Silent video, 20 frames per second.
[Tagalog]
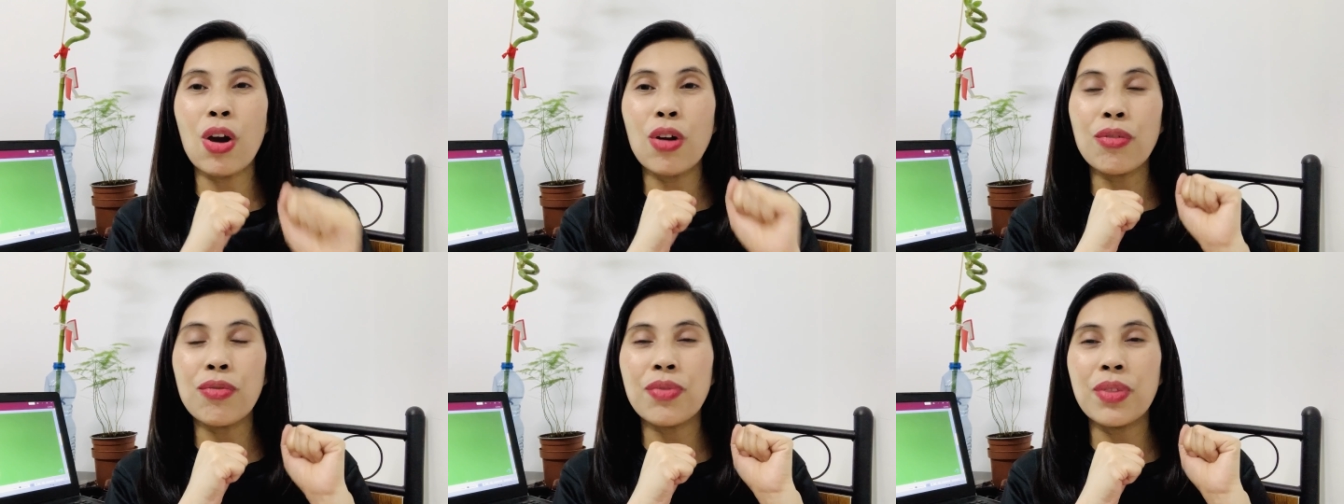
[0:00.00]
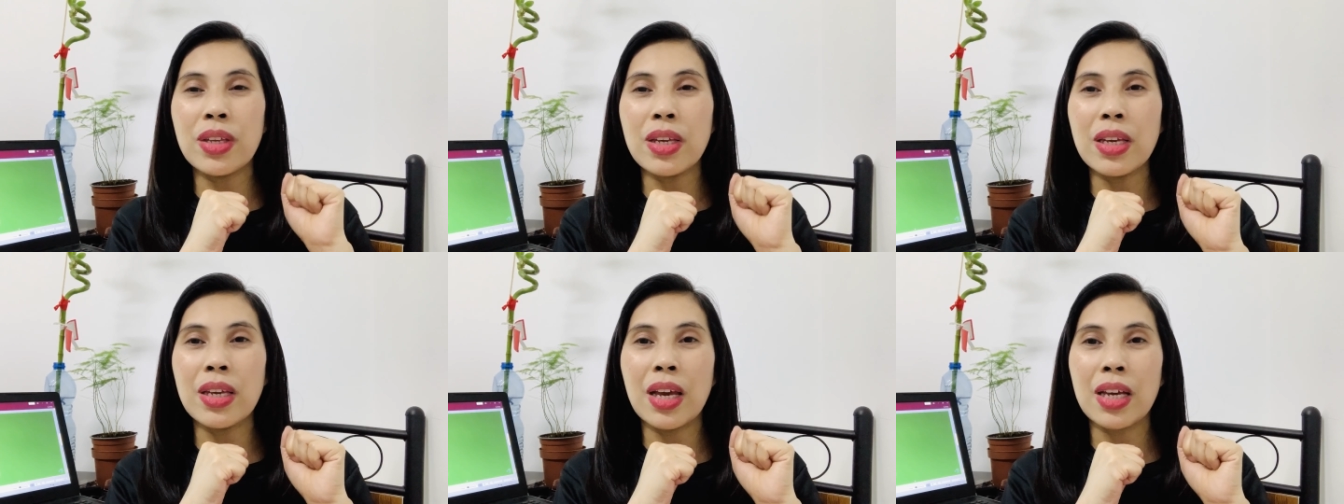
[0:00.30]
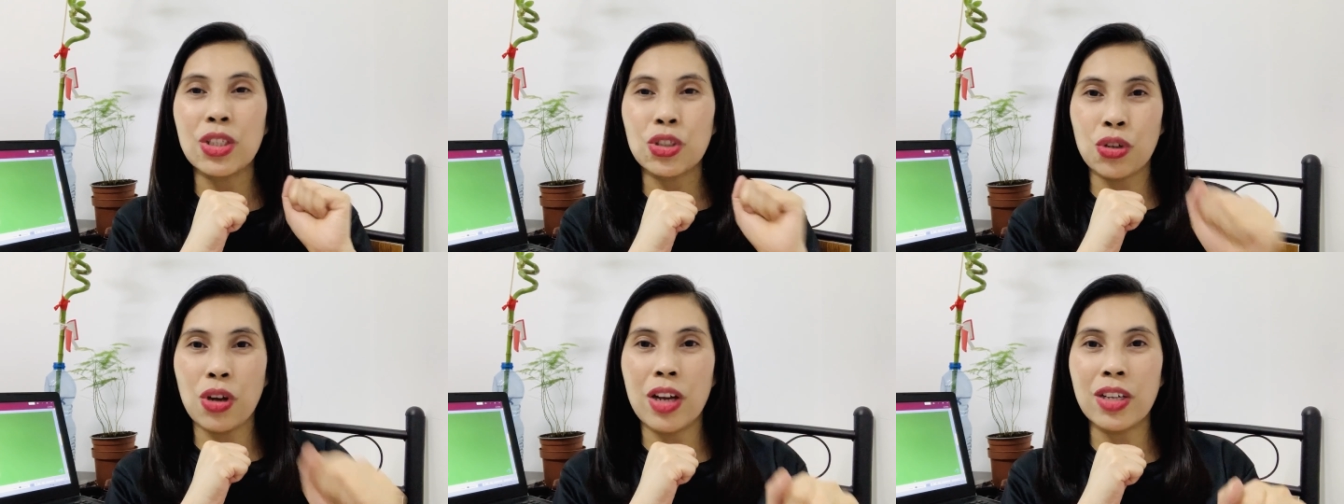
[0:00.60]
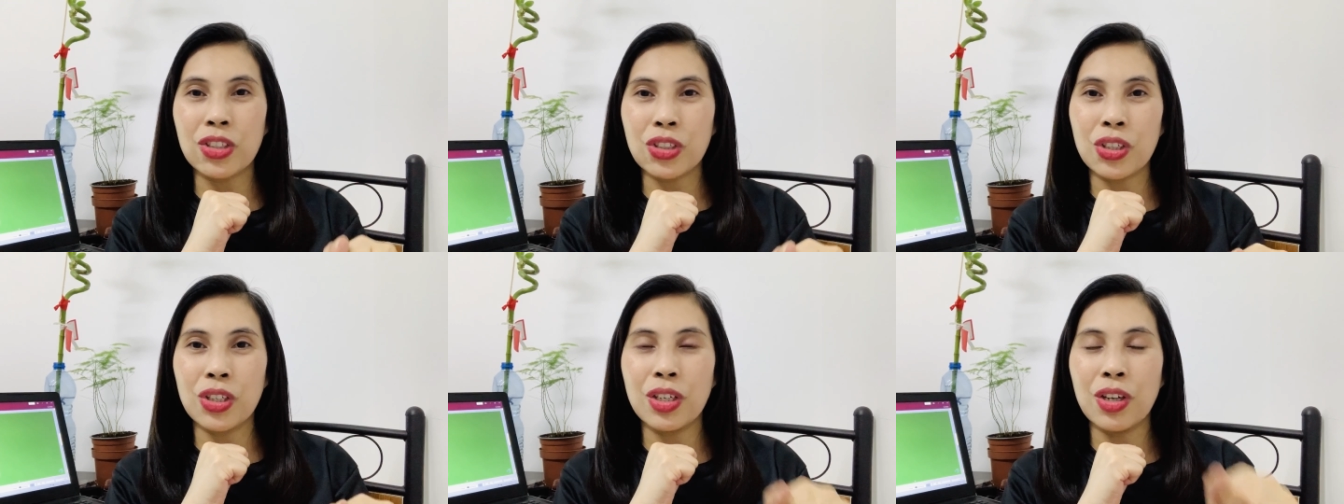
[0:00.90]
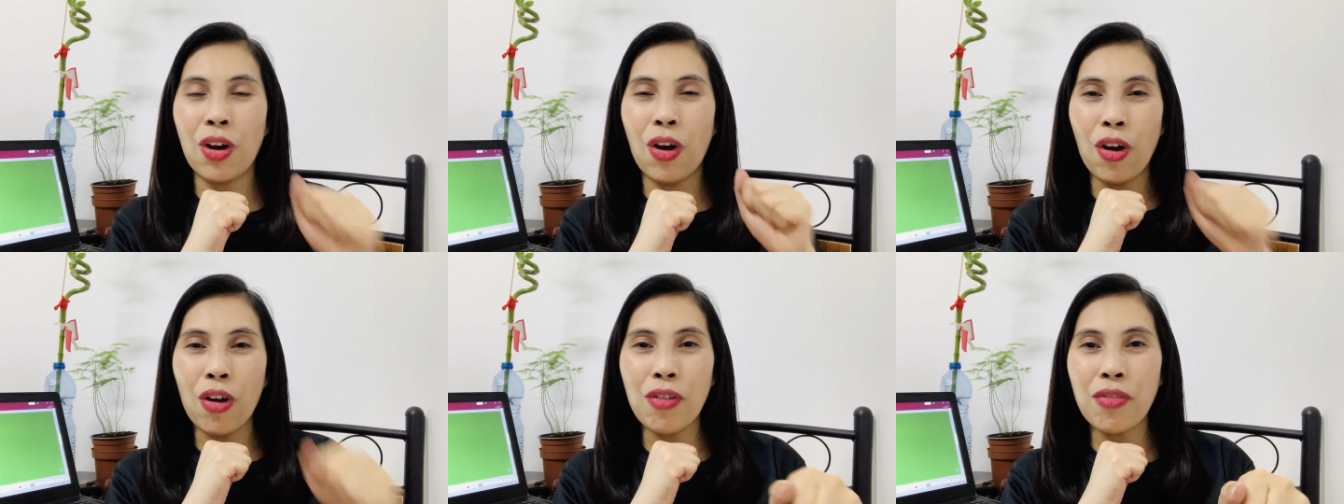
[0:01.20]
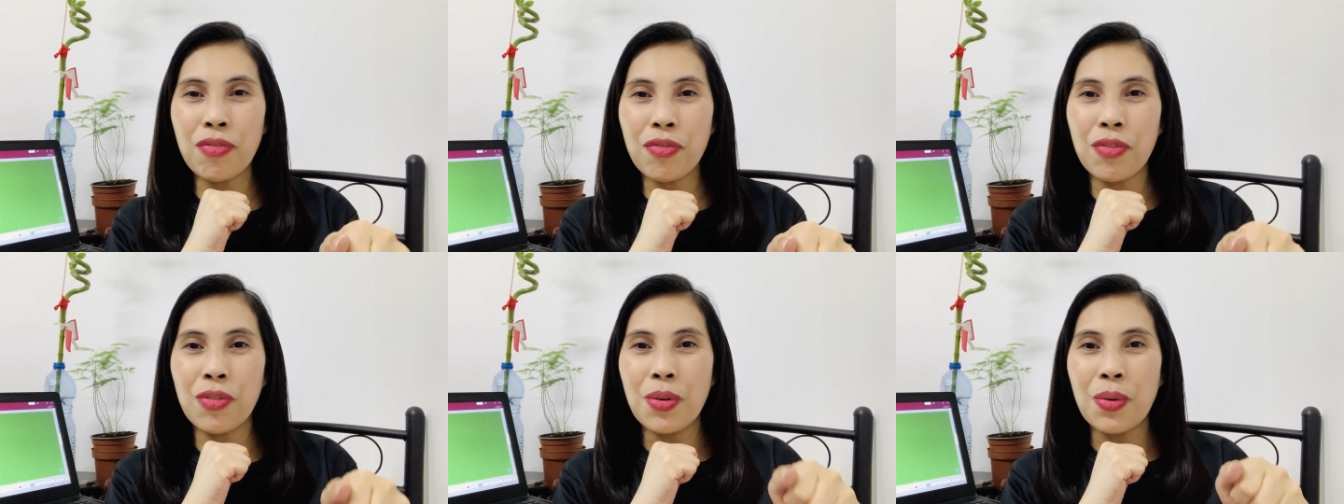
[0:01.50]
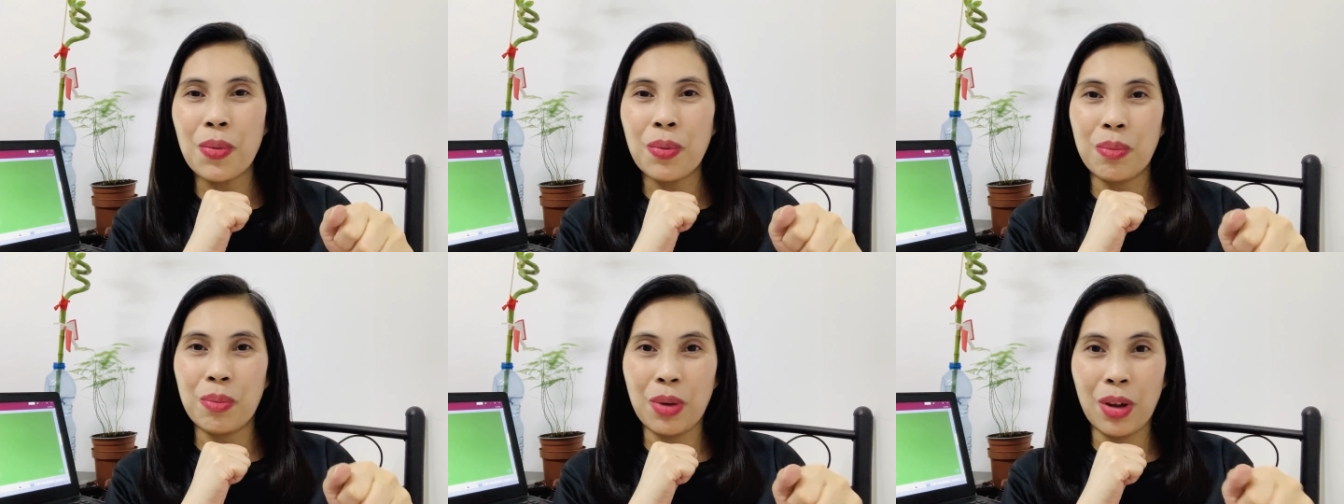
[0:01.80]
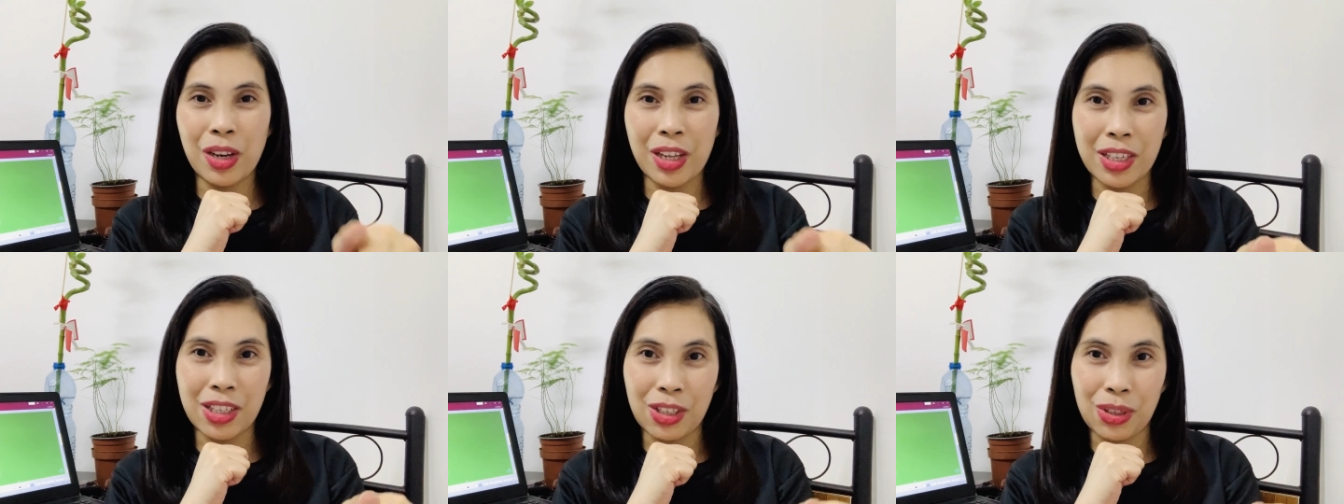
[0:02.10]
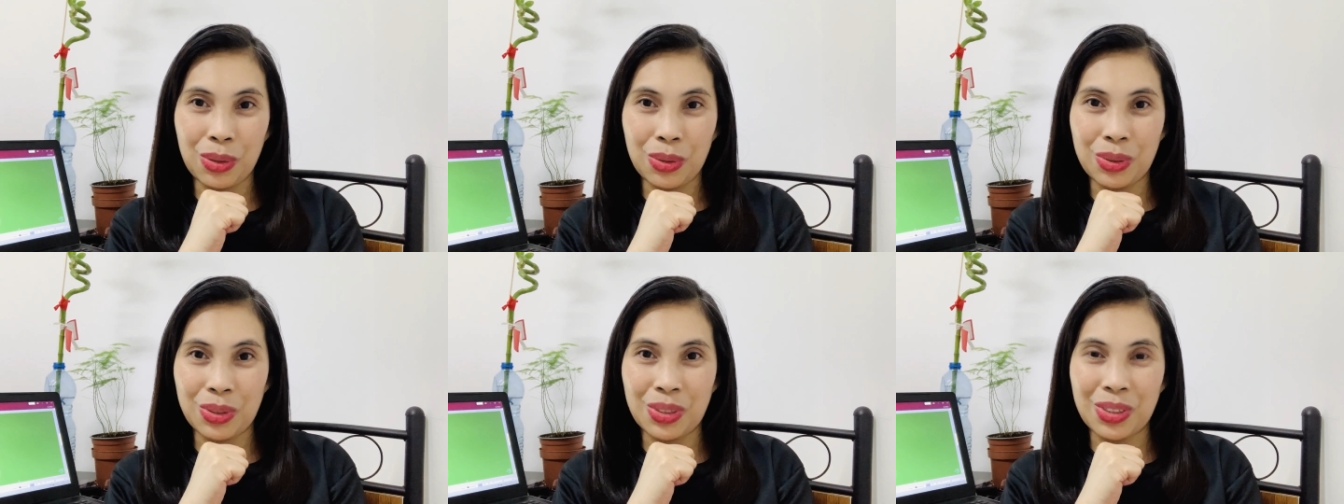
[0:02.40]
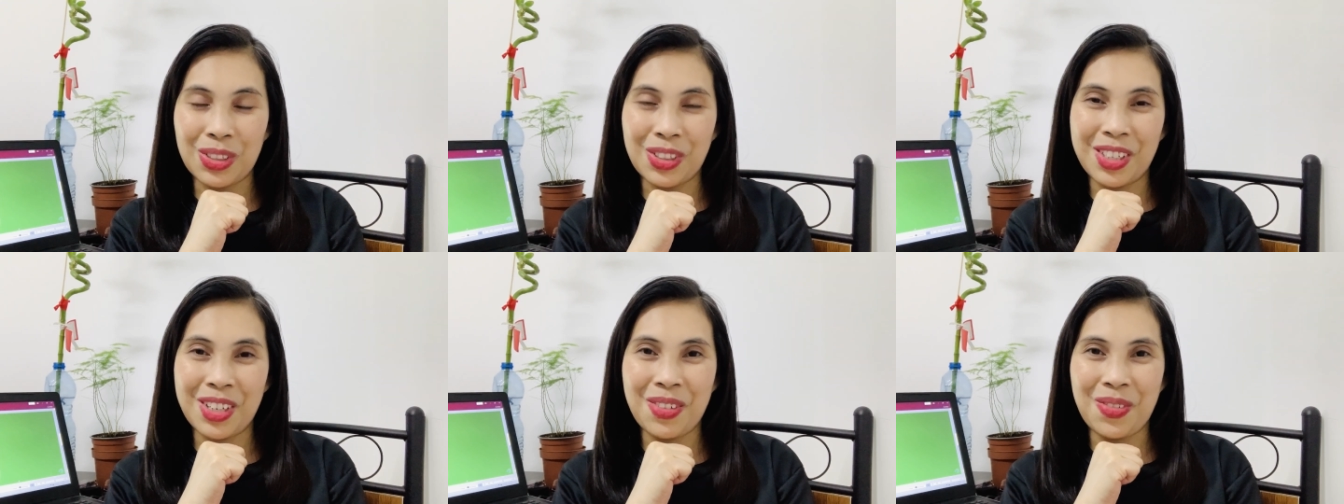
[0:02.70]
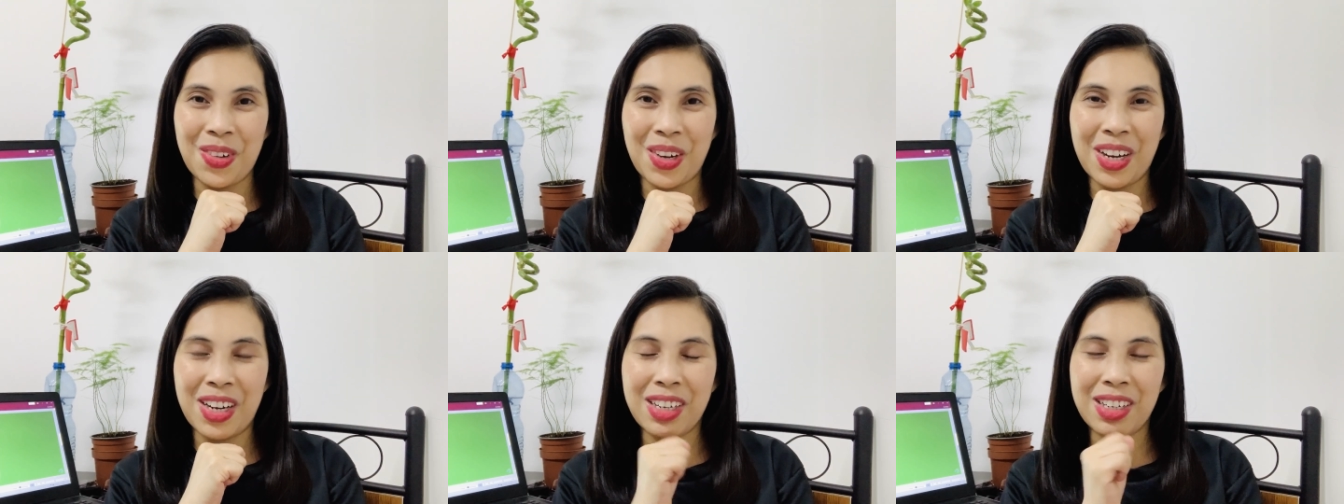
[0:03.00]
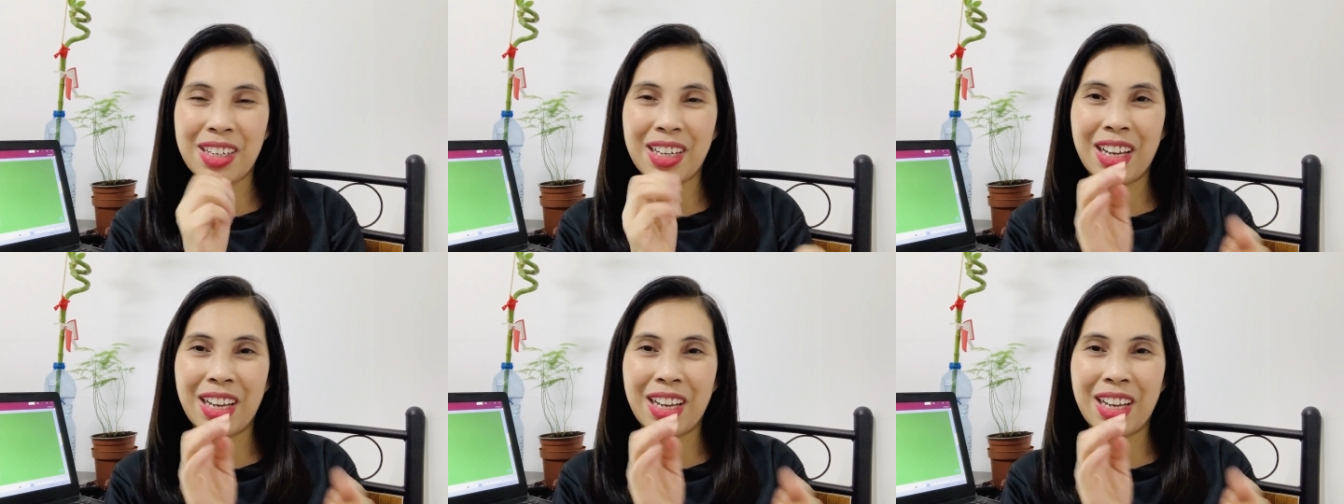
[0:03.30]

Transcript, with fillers: of the attraction of molecules. O, diba? Ang